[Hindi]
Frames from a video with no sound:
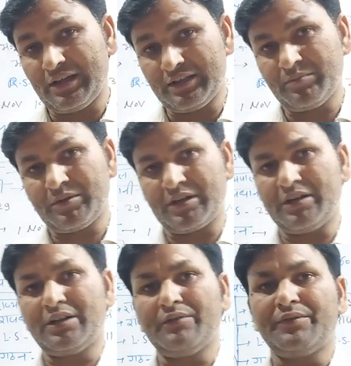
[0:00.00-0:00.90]
आज हम
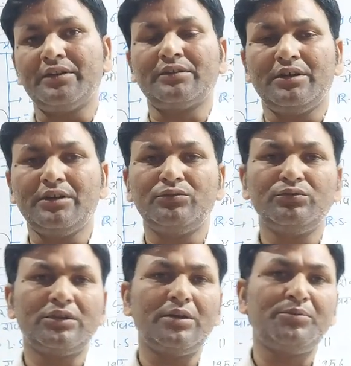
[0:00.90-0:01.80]
करंट अफेयर्स का
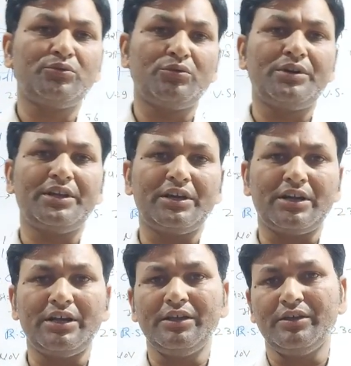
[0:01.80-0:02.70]
दूसरा एपिसोड
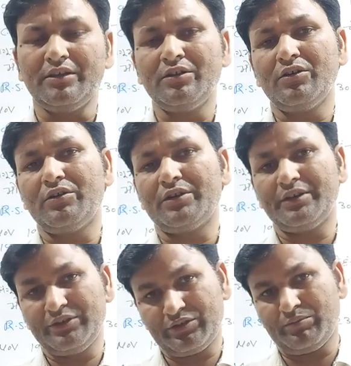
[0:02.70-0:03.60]
लेकर आए हैं और
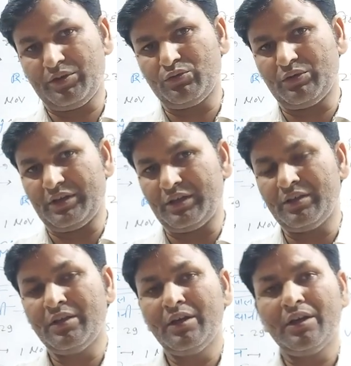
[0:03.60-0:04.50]
इसमें जो है
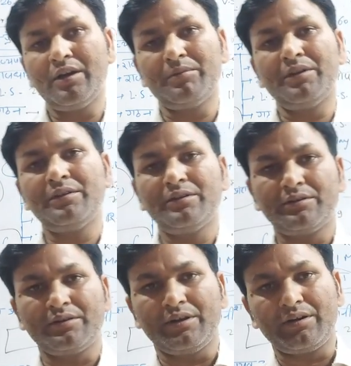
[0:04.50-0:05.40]
हमने
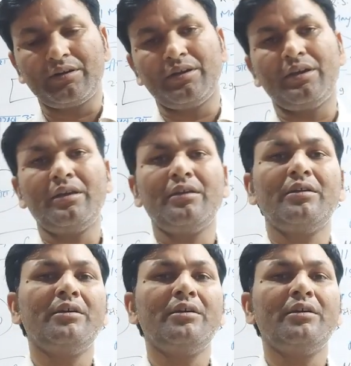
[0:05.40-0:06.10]
स्टेट के